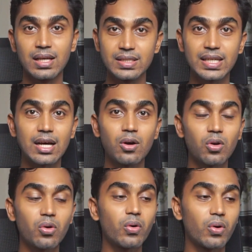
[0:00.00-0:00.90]
যেটা
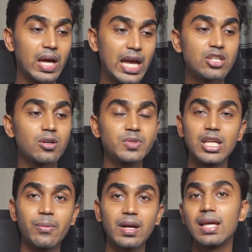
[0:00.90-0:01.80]
হলো এইসব
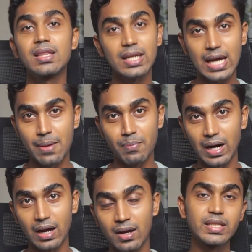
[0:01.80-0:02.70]
সিনেমার ক্ষেত্রে
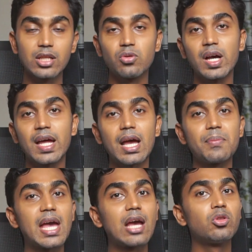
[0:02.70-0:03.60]
আমরা যেহেতু এখানে
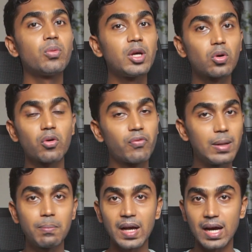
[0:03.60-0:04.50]
আমি একদমই কোনো
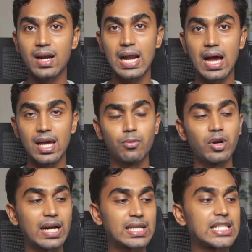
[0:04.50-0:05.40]
ফিল্ম মেকার না এবং
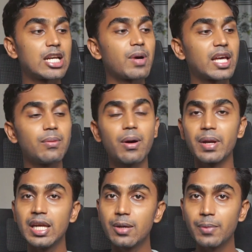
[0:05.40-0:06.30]
একটা সিনেমা
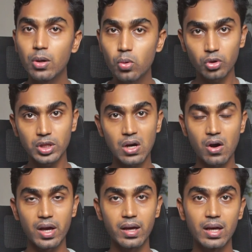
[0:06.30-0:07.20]
কিভাবে নির্মাণ করতে
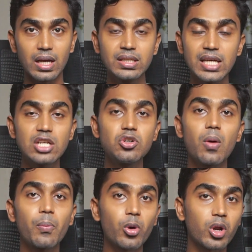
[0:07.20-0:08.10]
হয় সেই
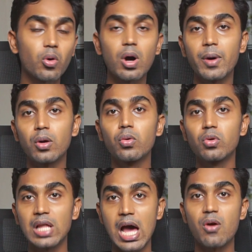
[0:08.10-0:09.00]
সম্পর্কেও আমার কোনো
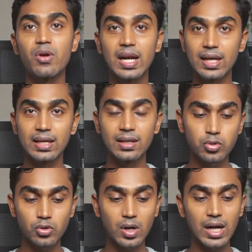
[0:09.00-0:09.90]
ধারণা নেই
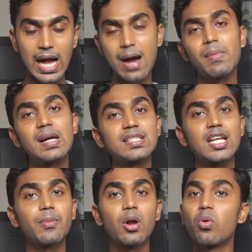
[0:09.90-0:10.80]
সুতরাং আমার
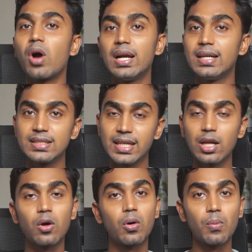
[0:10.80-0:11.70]
সিনেমার কোয়ালিটি যে
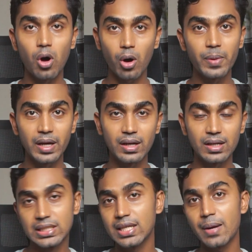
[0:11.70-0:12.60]
কীরকম হবে
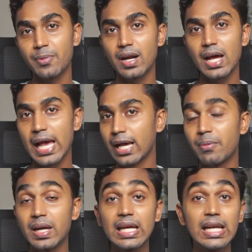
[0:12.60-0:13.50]
সেটা আপনারা
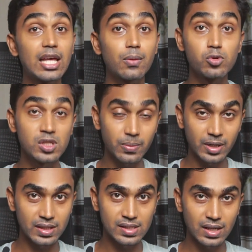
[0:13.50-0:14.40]
একেবারেই ক্লিয়ার বুঝতে
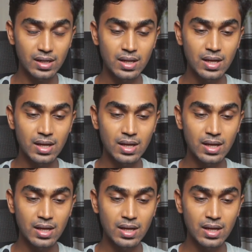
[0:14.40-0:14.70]
পারতেছেন